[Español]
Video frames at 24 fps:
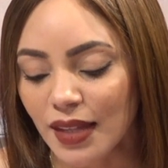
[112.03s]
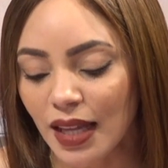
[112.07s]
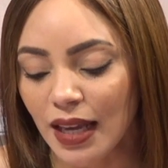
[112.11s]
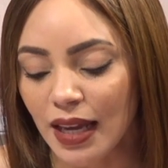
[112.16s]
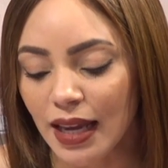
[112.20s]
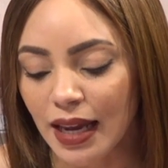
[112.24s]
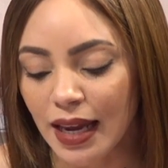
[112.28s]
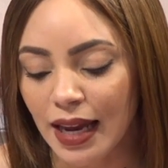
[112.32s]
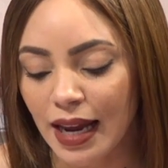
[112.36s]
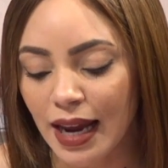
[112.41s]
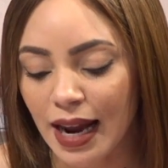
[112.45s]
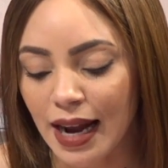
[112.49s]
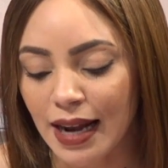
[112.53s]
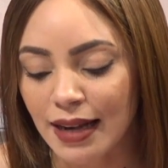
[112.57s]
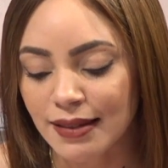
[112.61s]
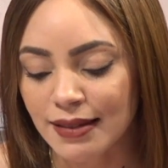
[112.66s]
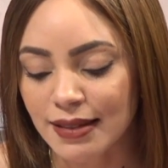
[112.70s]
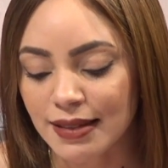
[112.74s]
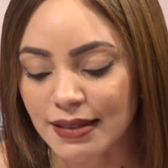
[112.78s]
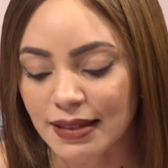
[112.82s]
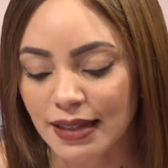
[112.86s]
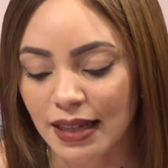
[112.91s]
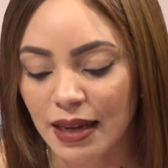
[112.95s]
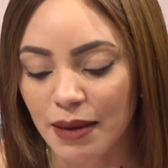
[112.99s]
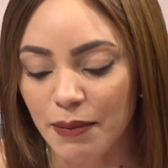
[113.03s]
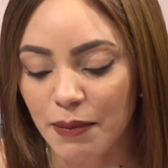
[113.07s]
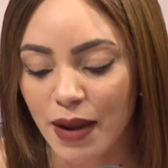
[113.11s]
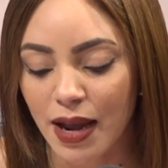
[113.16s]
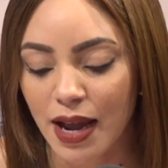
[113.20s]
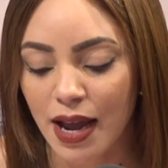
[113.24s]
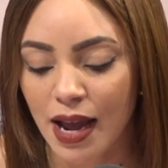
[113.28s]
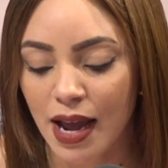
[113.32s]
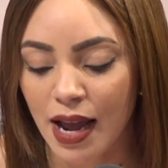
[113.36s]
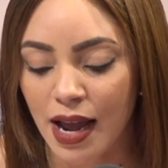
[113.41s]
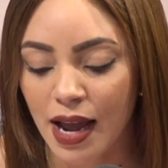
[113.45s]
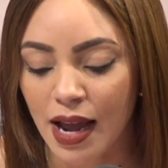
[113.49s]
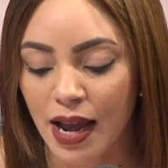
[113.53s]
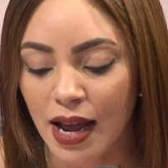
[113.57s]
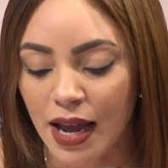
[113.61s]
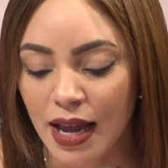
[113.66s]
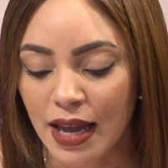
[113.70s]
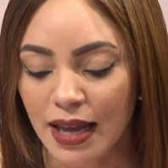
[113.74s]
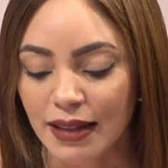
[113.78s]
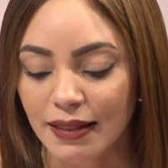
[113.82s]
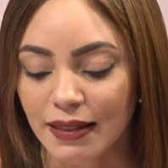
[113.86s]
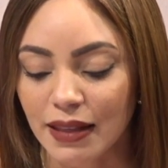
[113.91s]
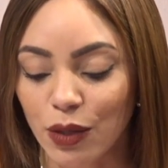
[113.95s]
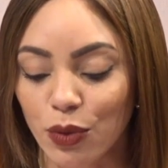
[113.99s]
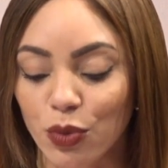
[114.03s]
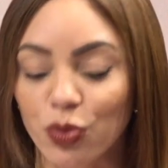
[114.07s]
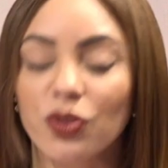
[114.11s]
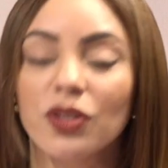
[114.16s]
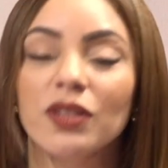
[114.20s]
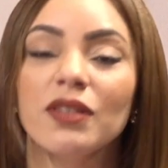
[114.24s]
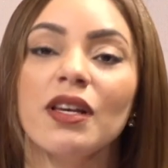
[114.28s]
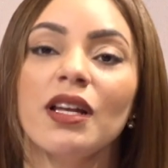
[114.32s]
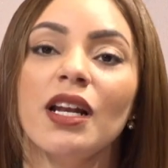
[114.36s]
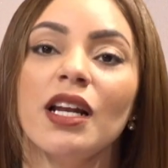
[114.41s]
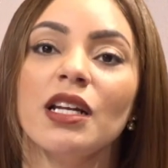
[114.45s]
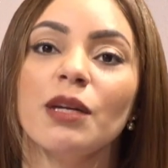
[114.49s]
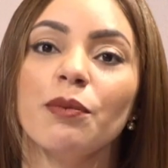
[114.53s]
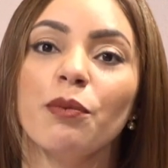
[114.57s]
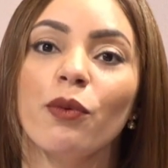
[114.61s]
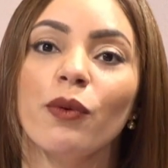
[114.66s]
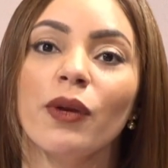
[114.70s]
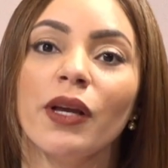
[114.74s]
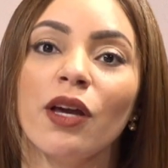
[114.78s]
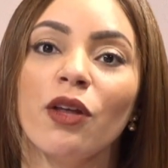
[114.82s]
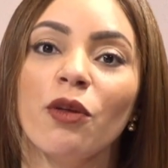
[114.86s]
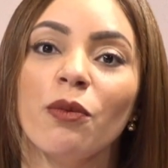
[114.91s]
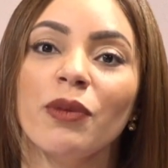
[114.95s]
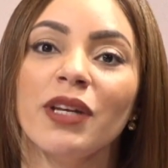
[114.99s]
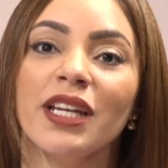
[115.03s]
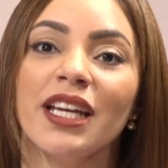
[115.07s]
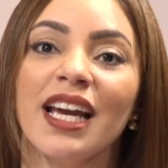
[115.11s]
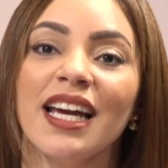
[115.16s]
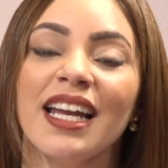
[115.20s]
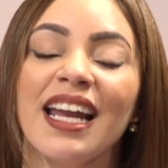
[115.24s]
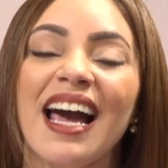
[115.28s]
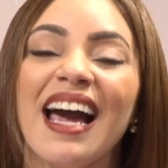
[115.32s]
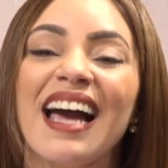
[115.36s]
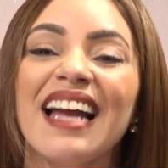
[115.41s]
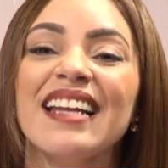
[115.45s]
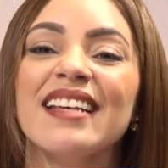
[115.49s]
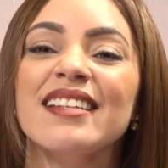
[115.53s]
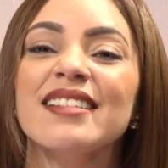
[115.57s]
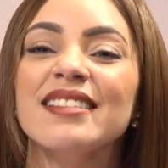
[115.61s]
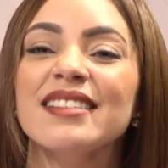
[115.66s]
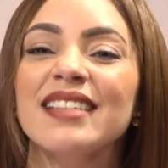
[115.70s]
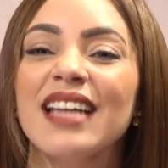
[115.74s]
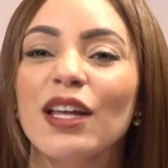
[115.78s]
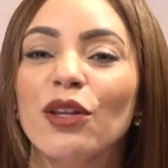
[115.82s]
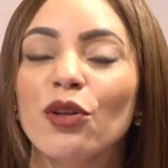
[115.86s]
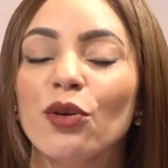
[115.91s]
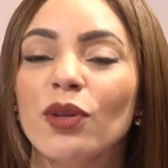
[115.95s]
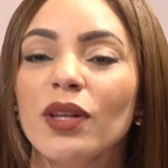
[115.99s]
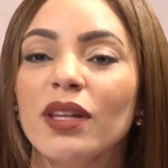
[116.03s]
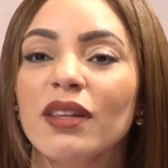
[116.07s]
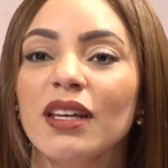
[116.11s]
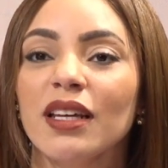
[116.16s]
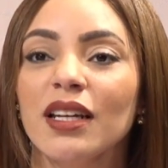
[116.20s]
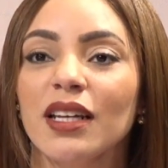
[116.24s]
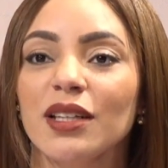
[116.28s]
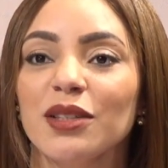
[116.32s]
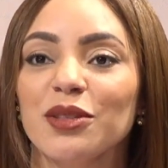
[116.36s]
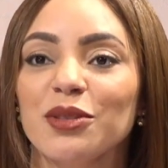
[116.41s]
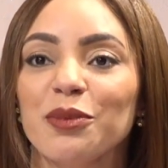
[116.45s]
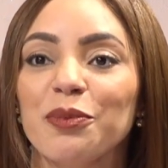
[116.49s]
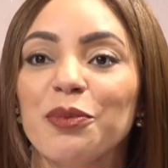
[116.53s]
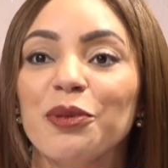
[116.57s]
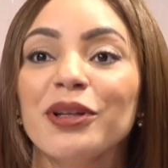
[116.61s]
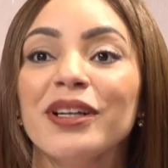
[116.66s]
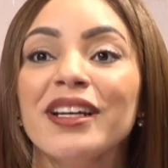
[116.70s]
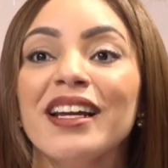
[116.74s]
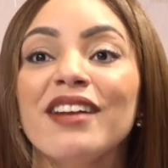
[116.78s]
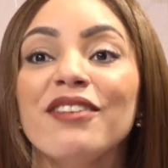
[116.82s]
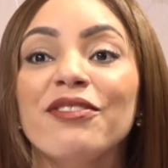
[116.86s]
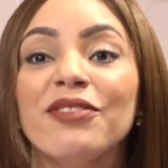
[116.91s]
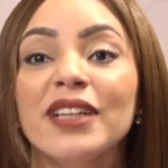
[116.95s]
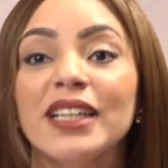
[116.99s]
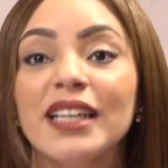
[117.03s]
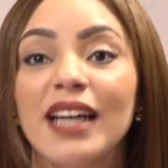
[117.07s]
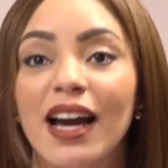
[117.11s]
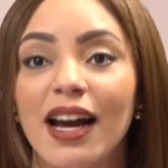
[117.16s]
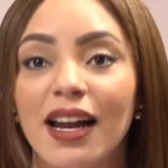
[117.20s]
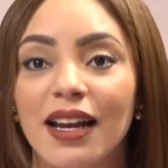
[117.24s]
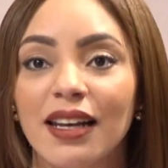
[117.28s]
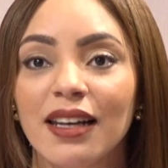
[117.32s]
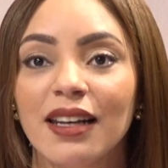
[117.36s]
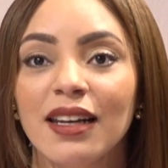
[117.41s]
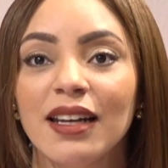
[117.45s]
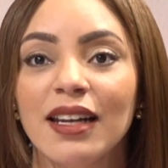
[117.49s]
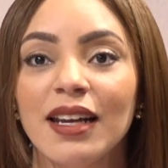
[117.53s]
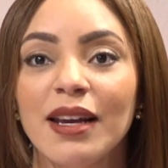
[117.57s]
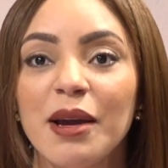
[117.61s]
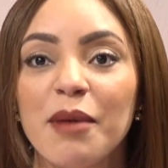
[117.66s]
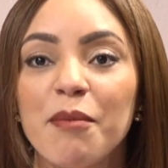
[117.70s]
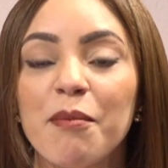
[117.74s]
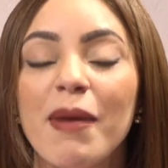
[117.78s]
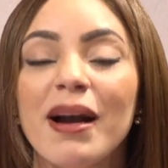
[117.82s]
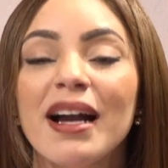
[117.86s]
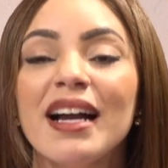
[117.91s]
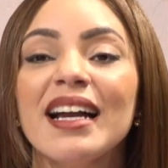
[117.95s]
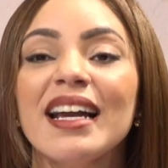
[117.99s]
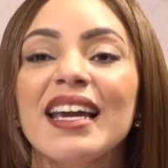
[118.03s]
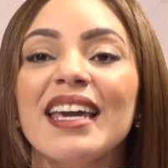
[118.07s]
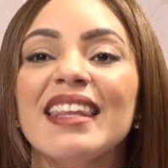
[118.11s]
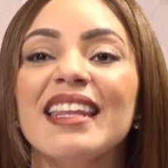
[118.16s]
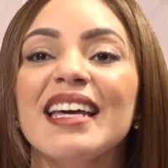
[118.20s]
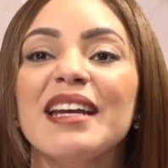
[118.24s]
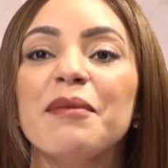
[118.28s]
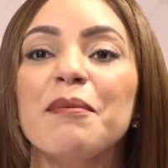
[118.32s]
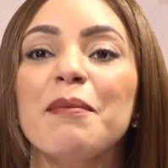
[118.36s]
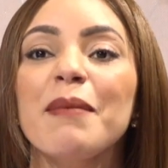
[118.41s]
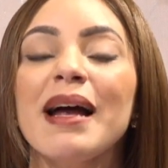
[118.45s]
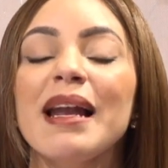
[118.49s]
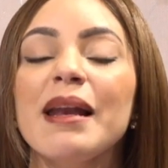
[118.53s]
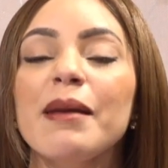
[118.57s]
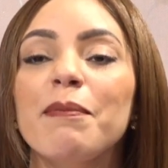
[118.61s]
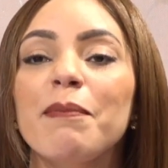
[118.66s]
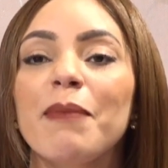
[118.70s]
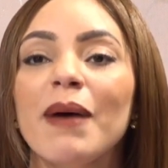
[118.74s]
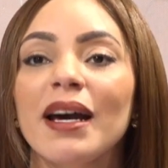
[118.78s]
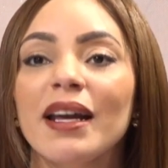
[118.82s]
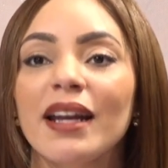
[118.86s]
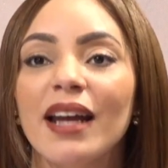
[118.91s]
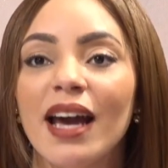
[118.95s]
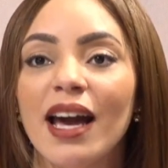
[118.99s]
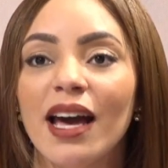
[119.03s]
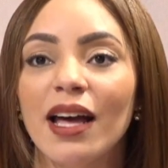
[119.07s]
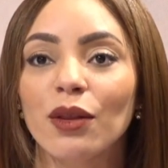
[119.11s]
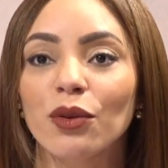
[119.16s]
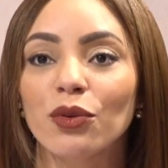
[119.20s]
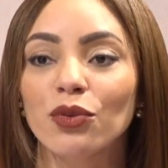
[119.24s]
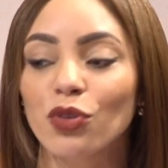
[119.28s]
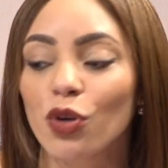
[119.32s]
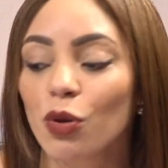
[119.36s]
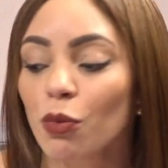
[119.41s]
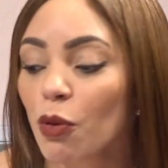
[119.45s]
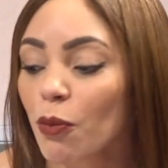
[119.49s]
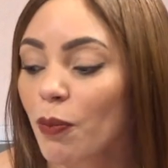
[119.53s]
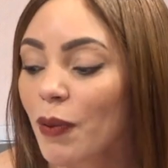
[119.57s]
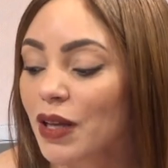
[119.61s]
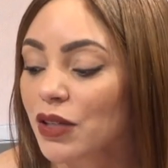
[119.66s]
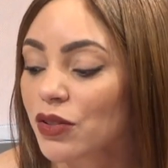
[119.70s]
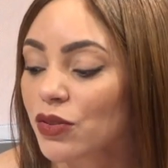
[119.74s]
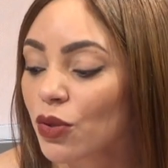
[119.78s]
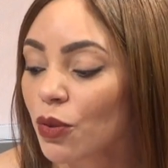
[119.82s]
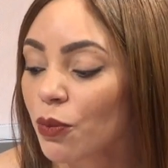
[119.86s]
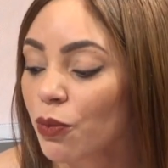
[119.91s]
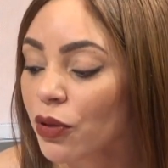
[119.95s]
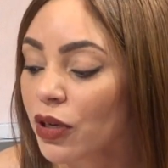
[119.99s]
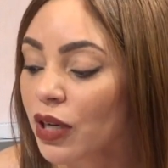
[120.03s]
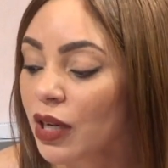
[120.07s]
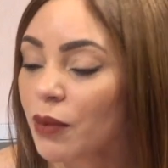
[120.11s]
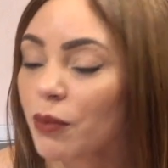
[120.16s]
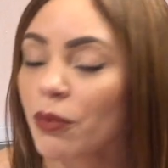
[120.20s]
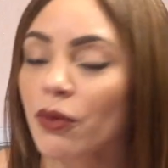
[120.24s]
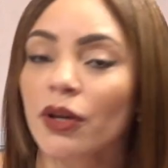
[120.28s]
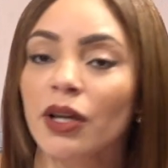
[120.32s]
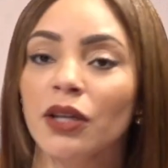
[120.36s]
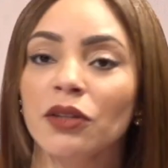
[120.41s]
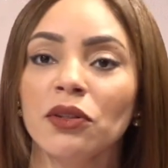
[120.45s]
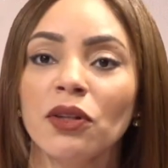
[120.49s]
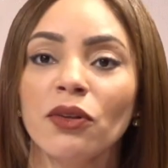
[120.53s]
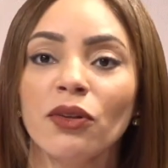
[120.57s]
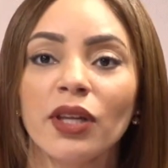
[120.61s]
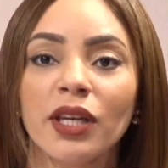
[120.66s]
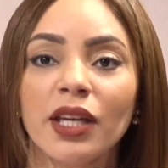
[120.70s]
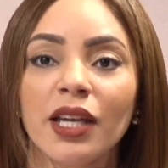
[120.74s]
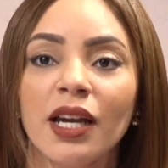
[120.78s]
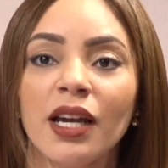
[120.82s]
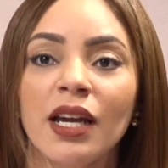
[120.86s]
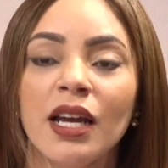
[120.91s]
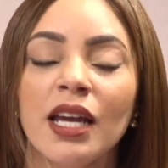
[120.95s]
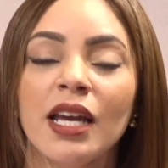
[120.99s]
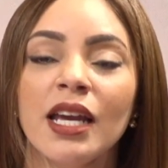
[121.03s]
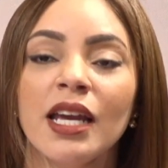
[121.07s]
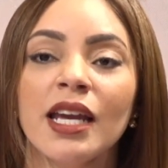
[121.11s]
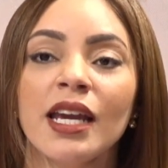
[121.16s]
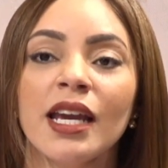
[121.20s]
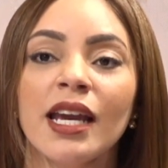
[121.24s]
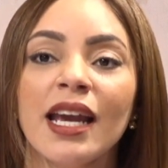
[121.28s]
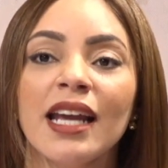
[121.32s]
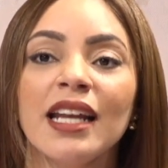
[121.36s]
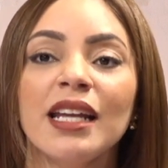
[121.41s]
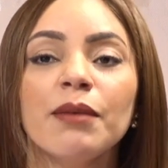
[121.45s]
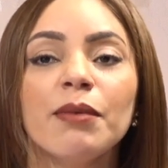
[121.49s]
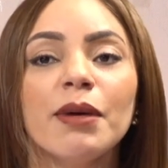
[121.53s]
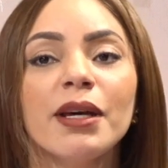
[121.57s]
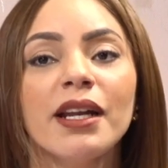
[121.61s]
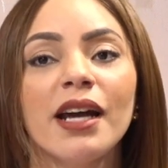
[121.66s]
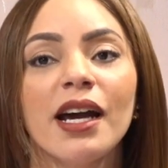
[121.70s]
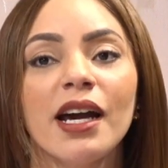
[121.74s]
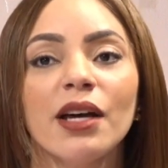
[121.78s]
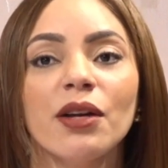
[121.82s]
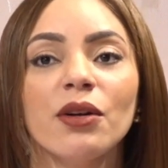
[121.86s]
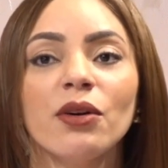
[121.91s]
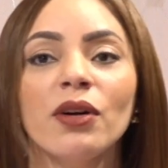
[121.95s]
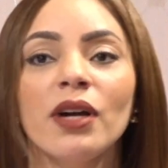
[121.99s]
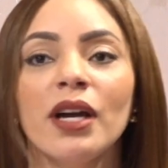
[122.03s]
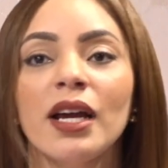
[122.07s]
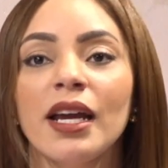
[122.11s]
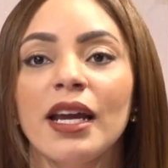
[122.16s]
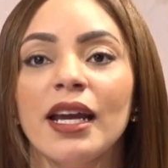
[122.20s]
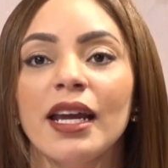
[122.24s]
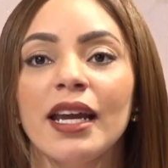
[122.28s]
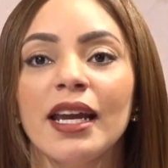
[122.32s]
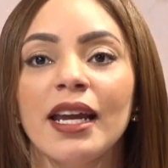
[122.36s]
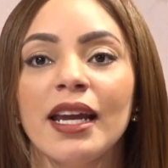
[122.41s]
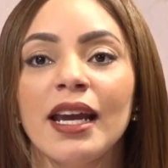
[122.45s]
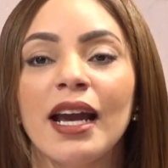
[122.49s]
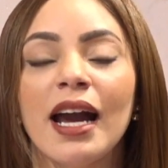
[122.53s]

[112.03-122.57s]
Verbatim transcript: eh, al sistema de justicia de la República Dominicana, al Estado de Derecho, porque al final van a quedar mal parados, como pasó, por ejemplo, en estos días que liberaron eh,